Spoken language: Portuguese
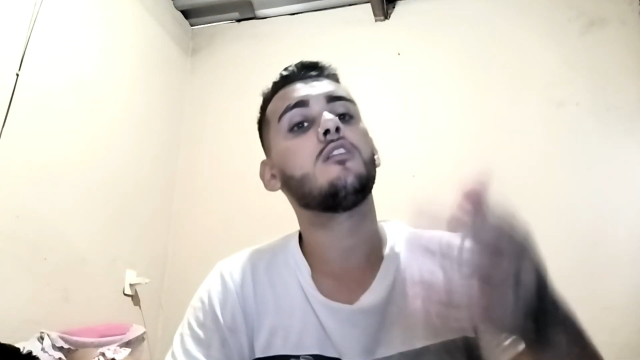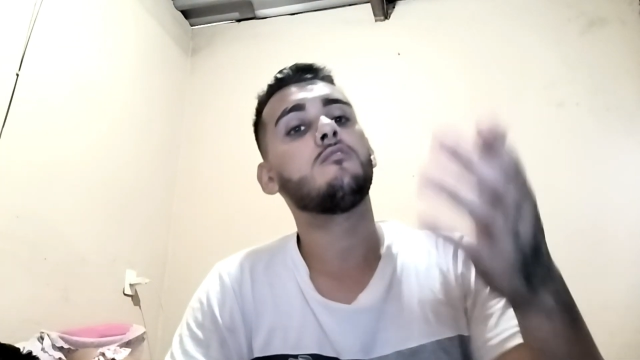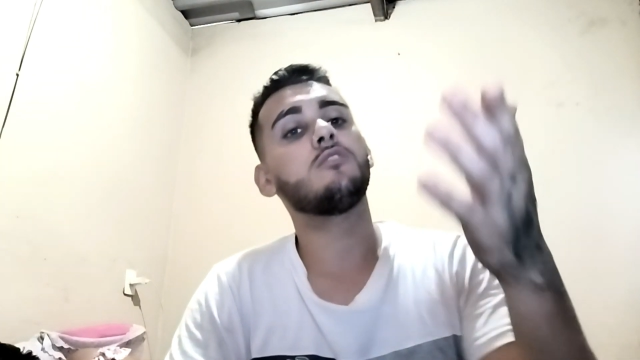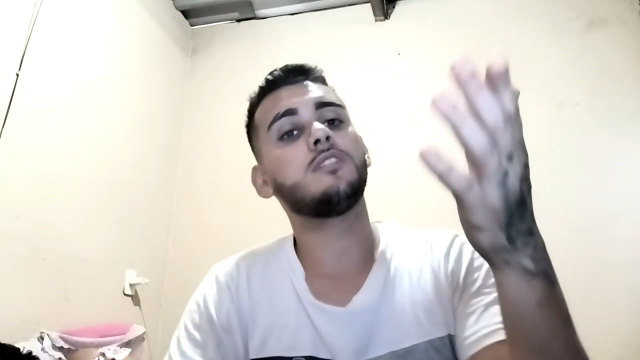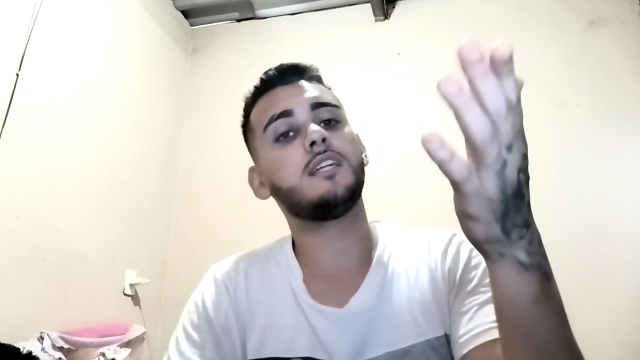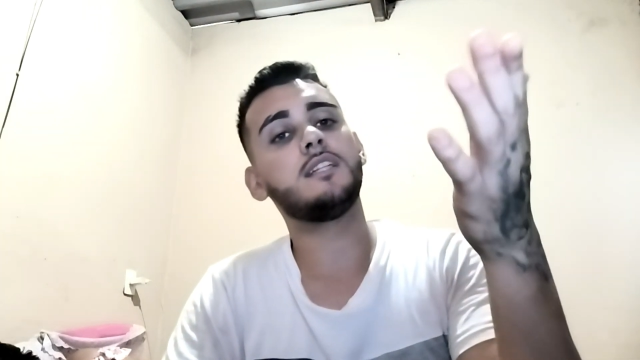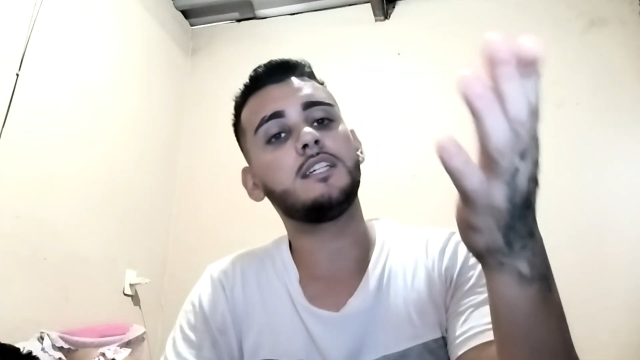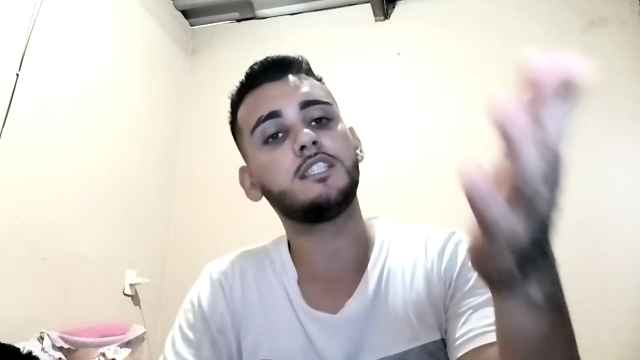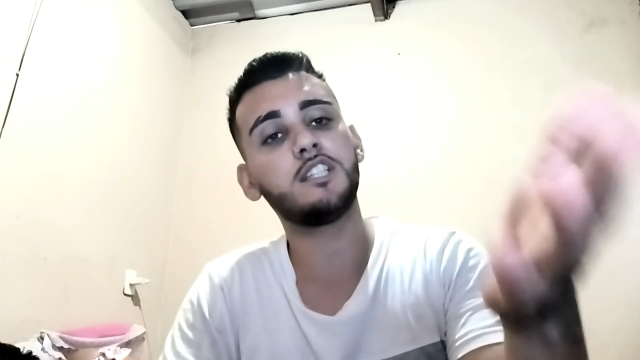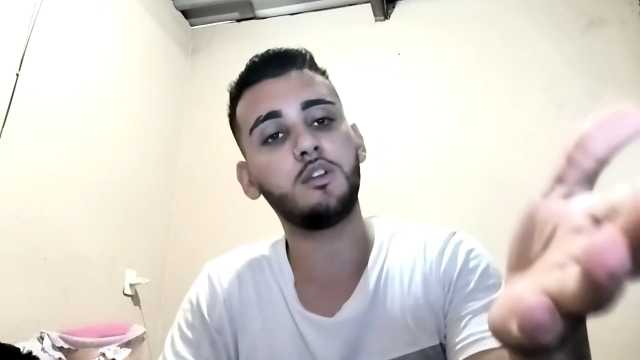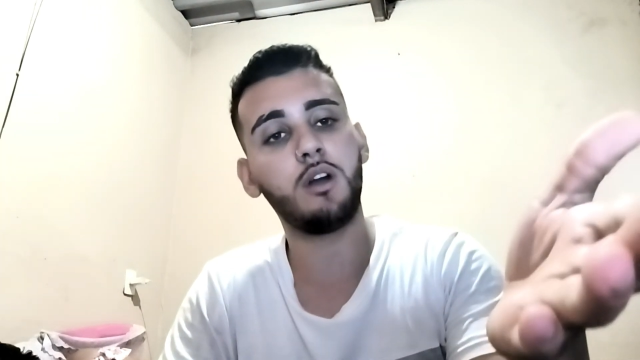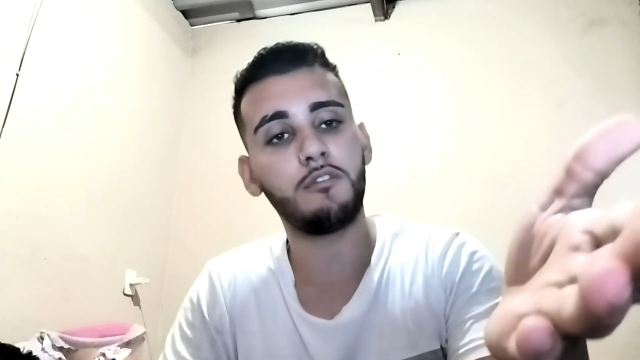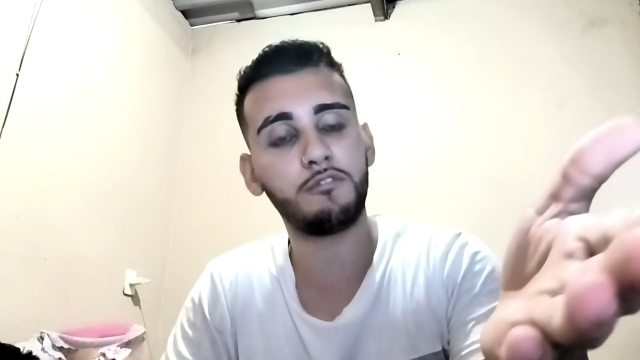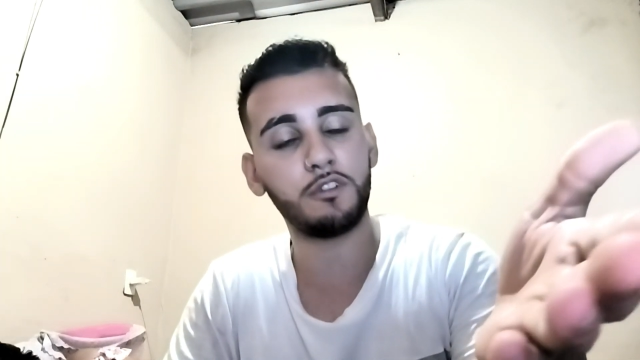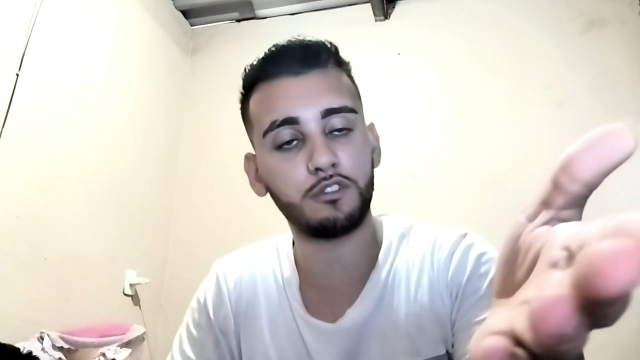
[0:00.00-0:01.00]
vou estar tá
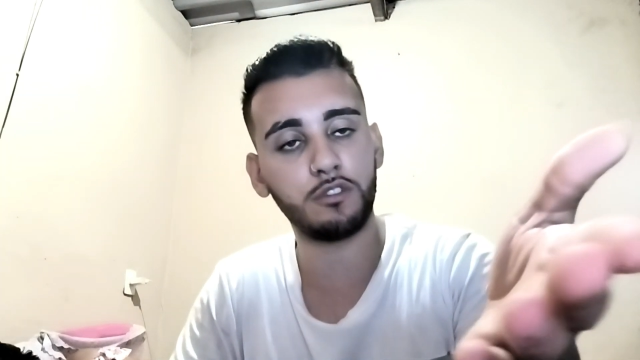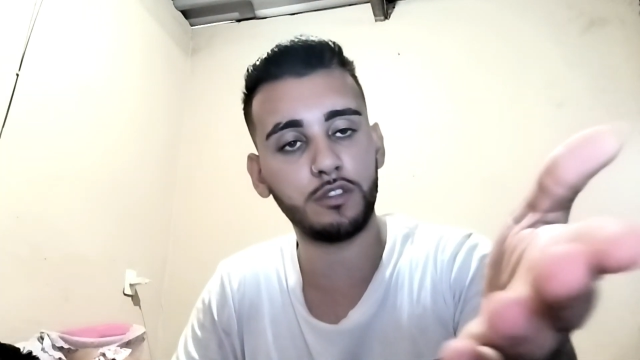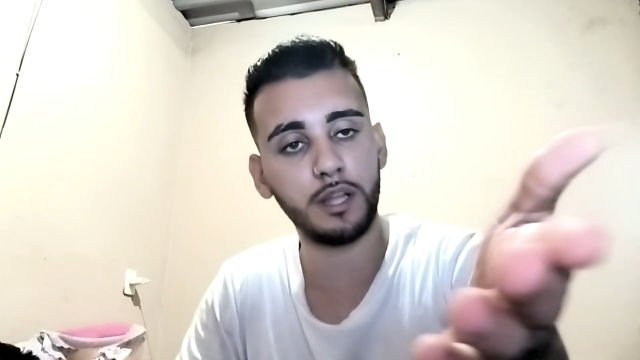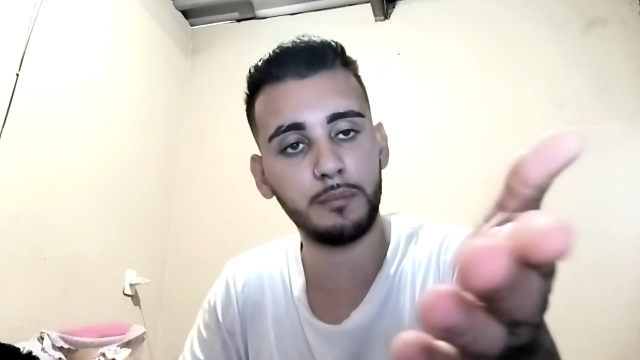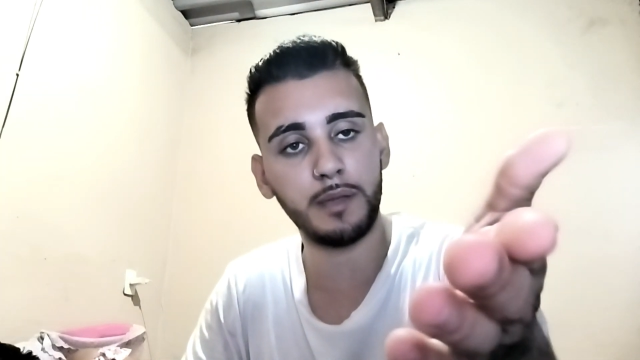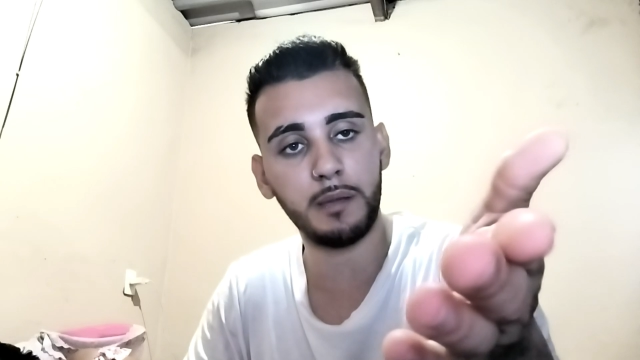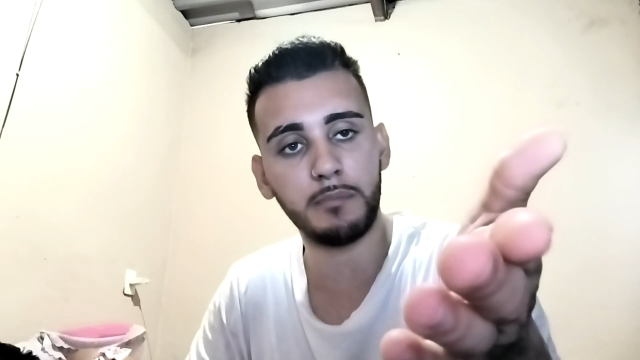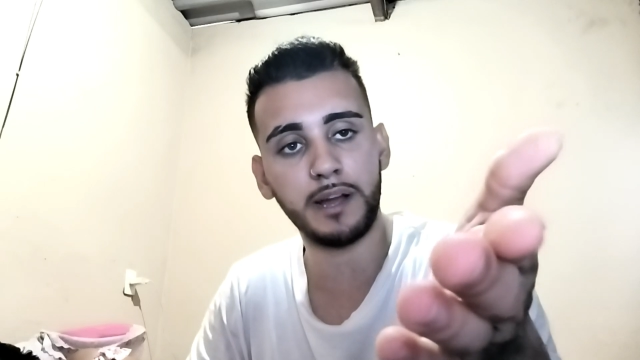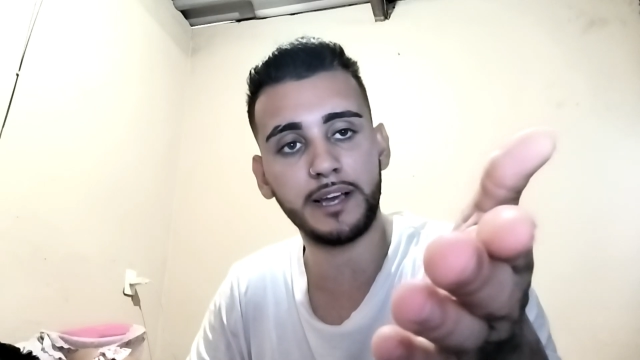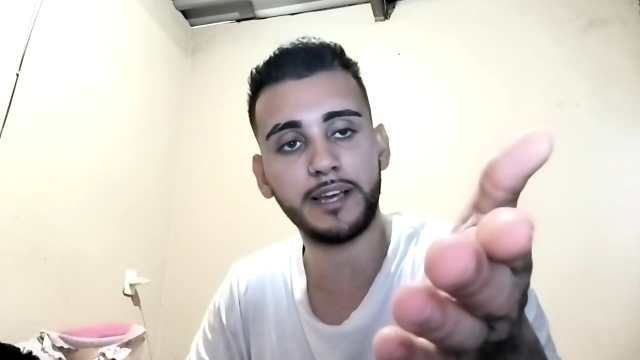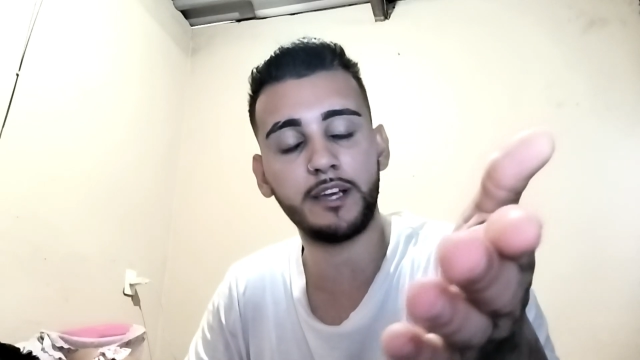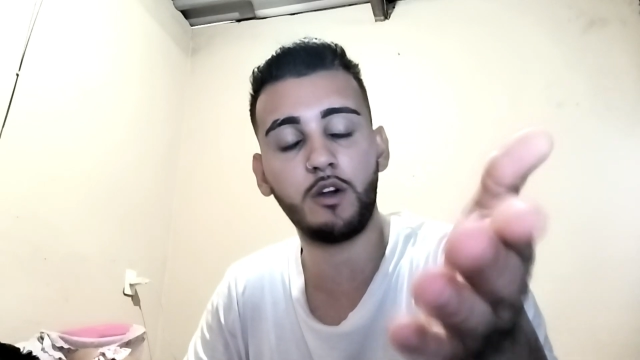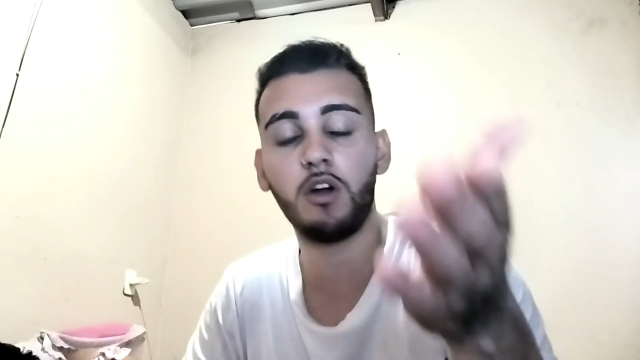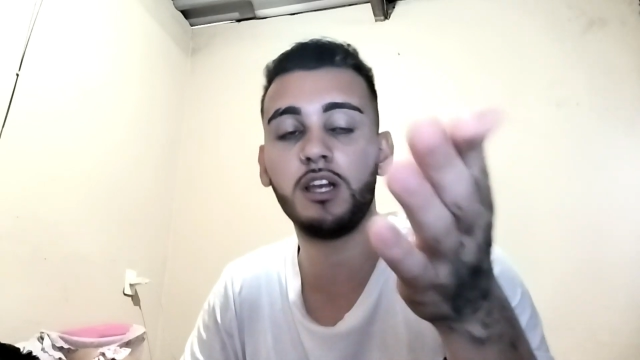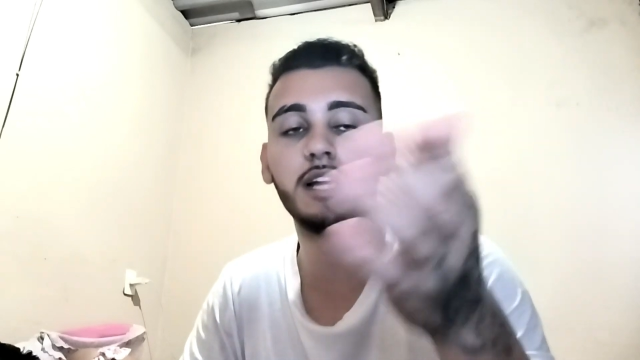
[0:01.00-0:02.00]
deixando uma foto da minha
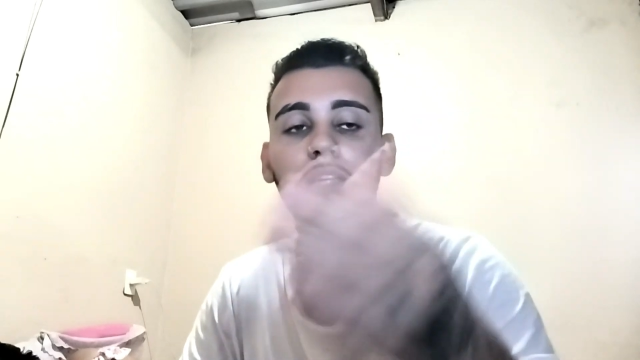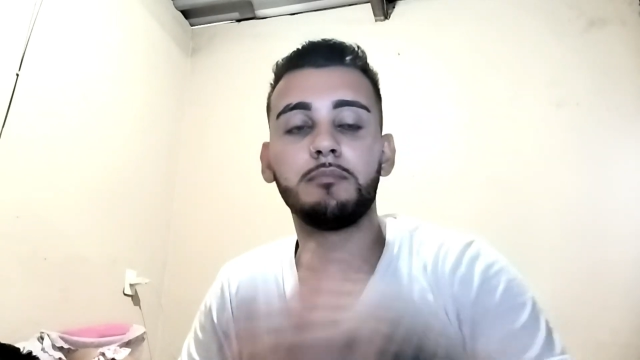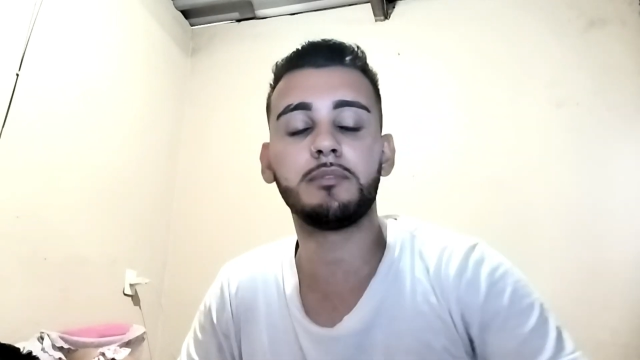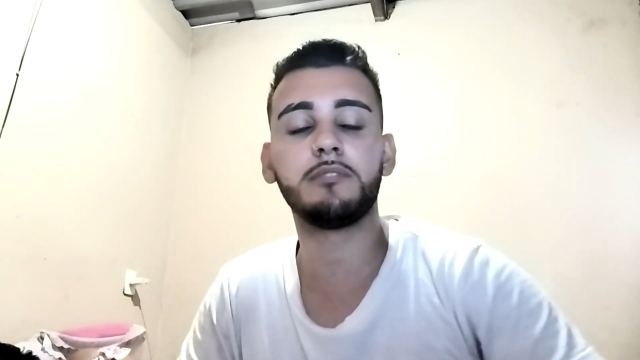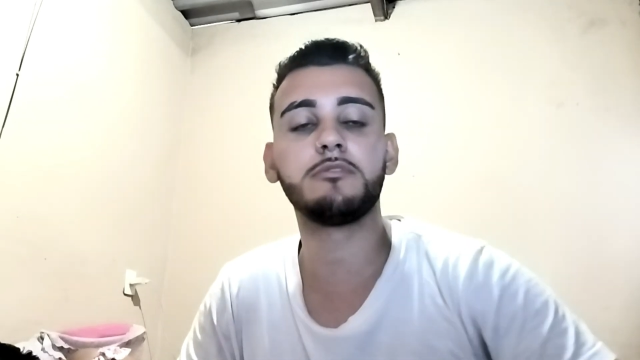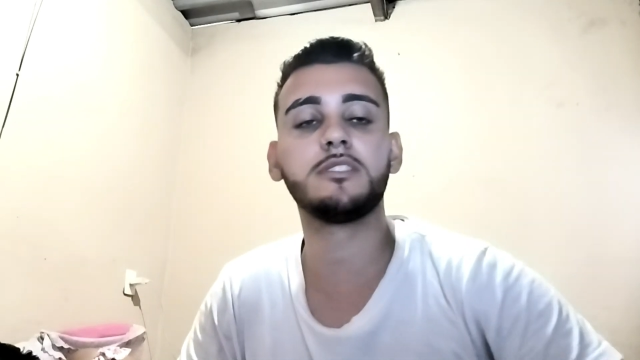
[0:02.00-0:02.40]
bike. Olha aí para